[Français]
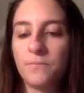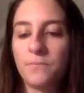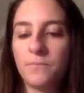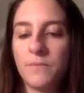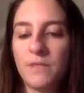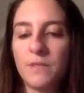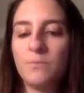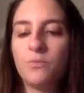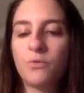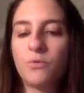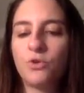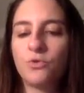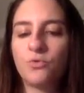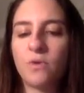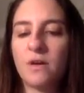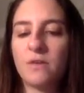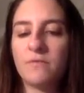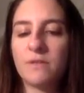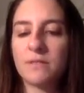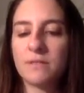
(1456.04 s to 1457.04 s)

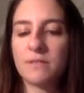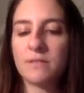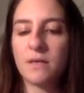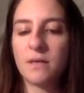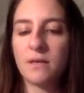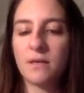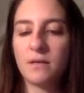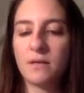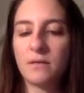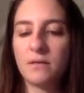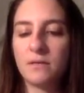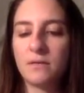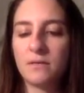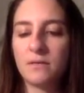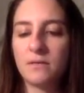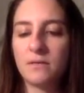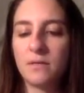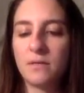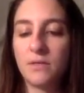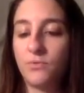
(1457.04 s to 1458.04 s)
Débrouille-toi avec ça.
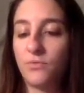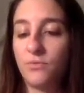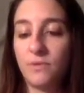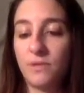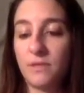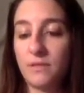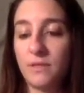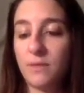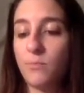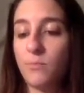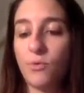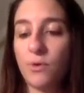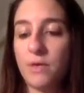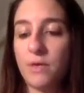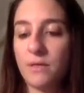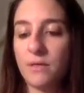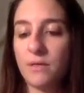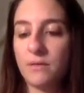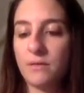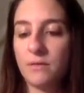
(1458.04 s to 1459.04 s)
Et tu t'es
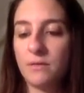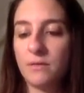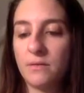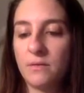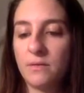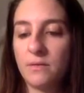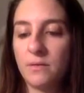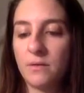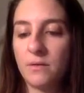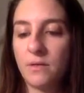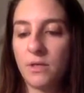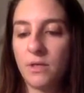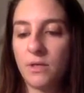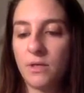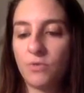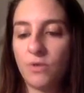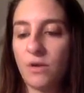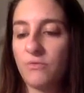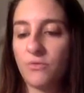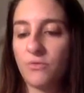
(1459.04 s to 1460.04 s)
débrouillé.
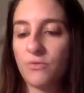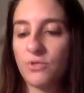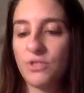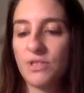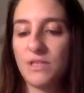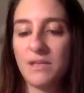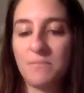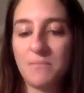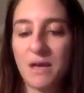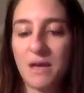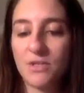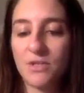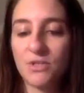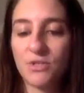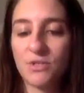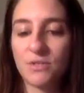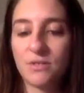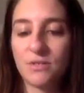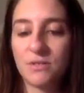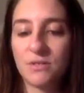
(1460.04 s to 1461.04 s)
Tu as franchi les
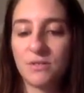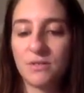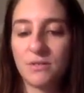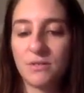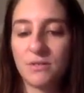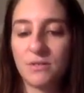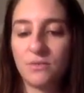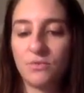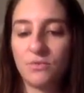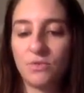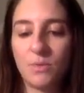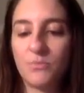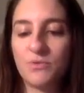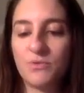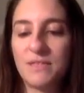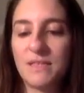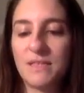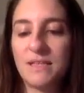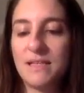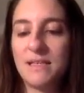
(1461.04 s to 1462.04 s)
marches, tu as
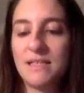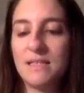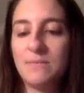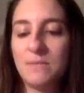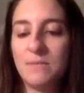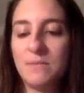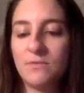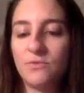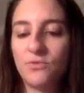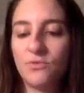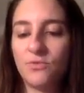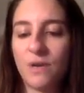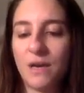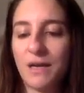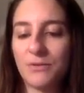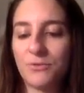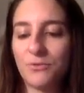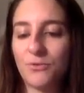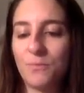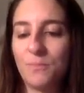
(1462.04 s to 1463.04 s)
poussé les limites, tu
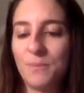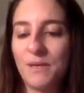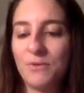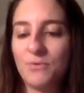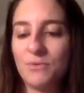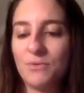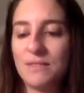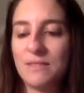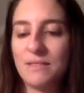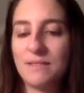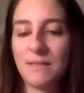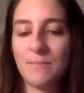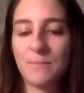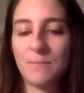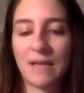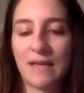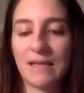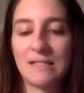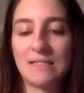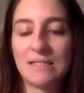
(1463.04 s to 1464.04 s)
as trompé le système
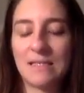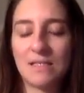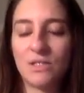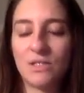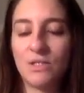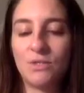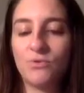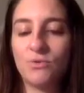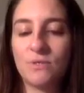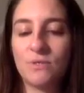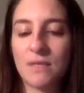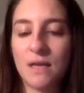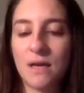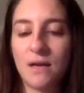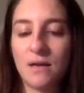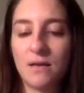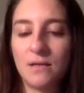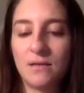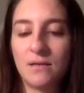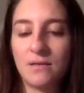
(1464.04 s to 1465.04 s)
car il s'agit de
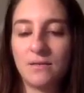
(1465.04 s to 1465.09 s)
ça.